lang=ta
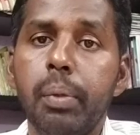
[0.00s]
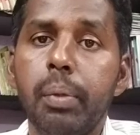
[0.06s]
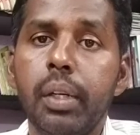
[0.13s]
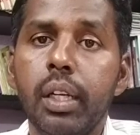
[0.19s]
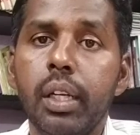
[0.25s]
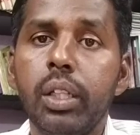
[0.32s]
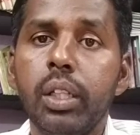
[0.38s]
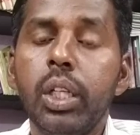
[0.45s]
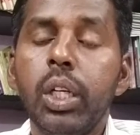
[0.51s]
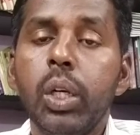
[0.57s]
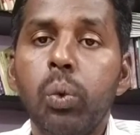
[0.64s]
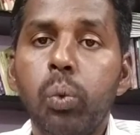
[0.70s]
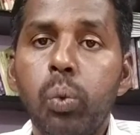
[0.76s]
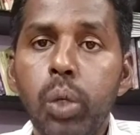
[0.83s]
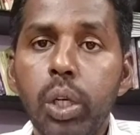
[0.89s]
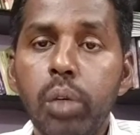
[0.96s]
அப்படின்னா
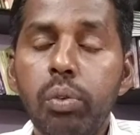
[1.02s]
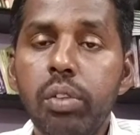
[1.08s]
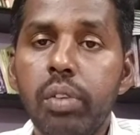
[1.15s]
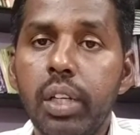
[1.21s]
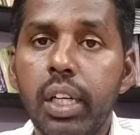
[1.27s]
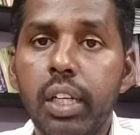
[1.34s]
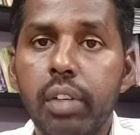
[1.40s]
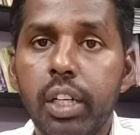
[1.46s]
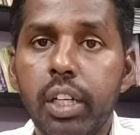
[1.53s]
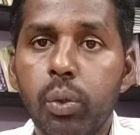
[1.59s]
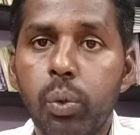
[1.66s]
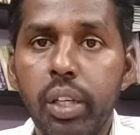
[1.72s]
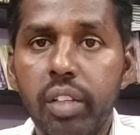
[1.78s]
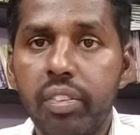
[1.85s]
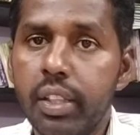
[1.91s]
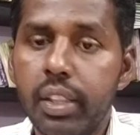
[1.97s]
உணவு வழியில்
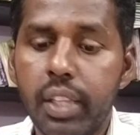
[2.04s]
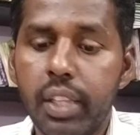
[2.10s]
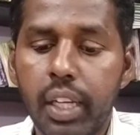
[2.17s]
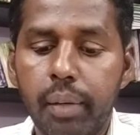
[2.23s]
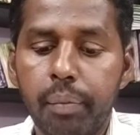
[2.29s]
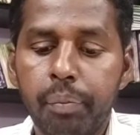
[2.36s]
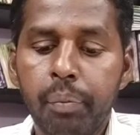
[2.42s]
வரக்கூடிய சிந்தனை